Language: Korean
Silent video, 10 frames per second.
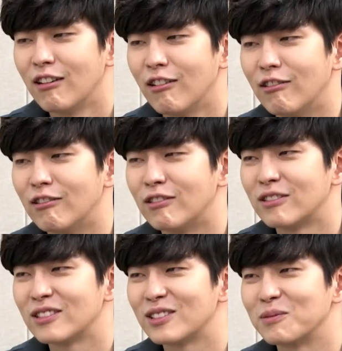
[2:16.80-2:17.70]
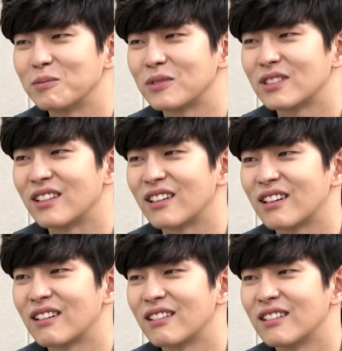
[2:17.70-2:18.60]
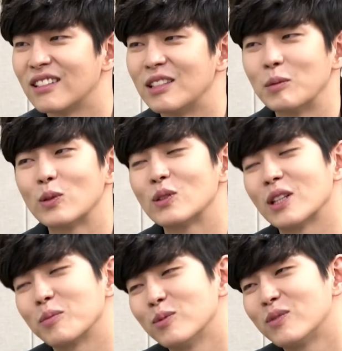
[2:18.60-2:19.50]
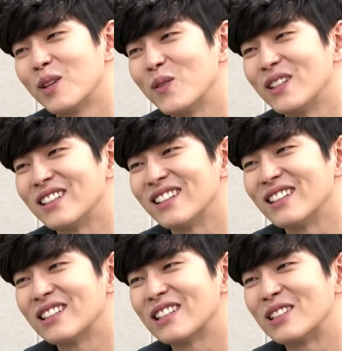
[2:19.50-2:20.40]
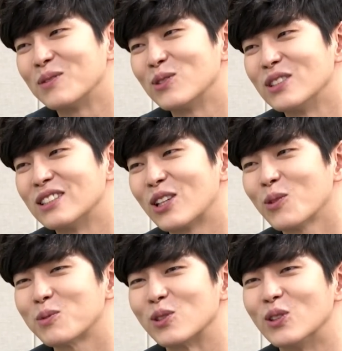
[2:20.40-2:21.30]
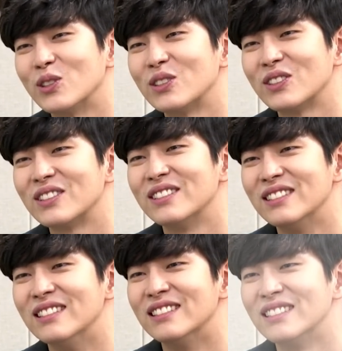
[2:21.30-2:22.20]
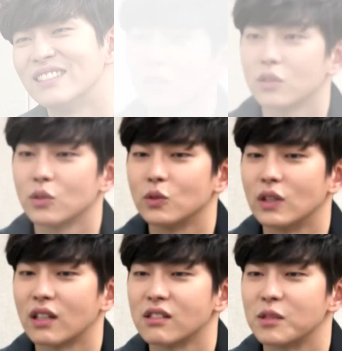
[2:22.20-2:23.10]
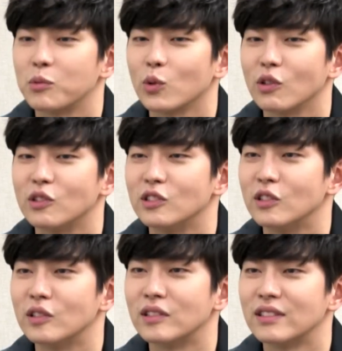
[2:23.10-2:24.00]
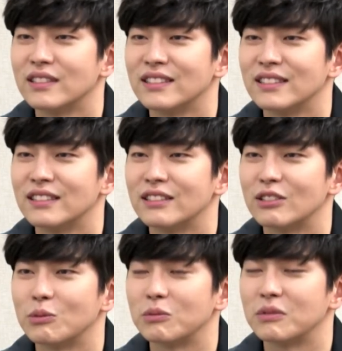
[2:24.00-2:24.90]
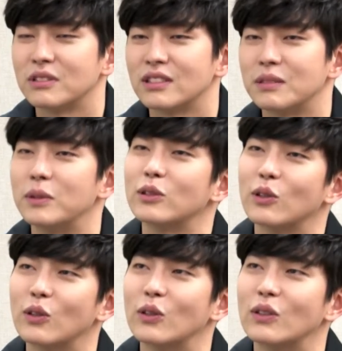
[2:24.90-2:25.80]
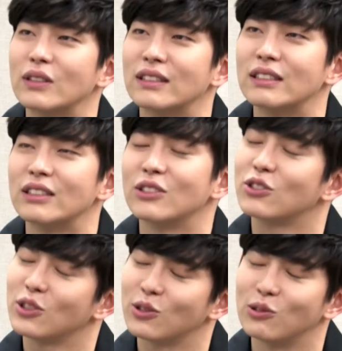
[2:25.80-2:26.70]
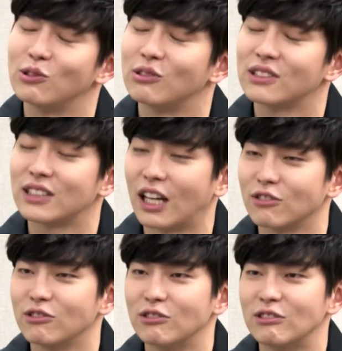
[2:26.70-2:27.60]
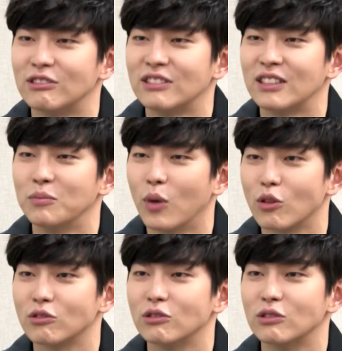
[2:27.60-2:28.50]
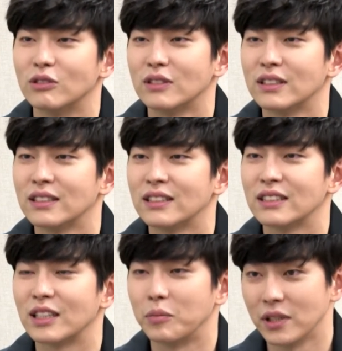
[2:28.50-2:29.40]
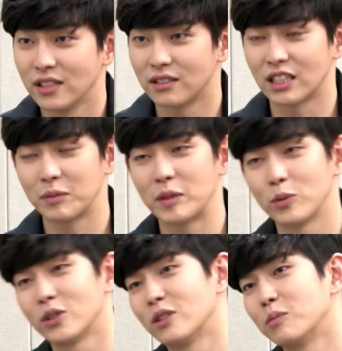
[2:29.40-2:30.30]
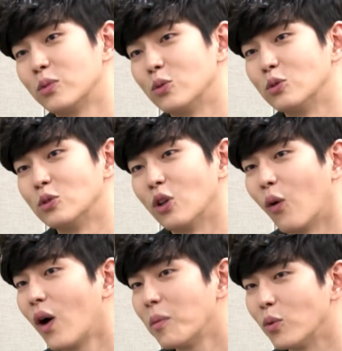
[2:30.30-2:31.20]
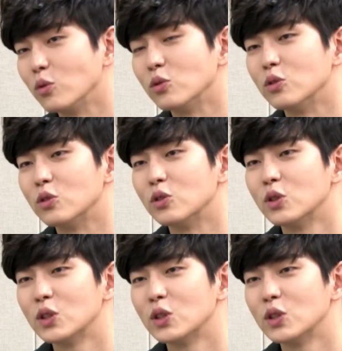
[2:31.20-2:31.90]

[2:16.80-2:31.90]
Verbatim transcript: 어, 지금 이번 작품 때문에 되게 기분이 새롭죠. 네. 저는 약간 집돌이거든요. 집에서 쉬고 자고 먹고 밀린 드라마 보고 영화 보고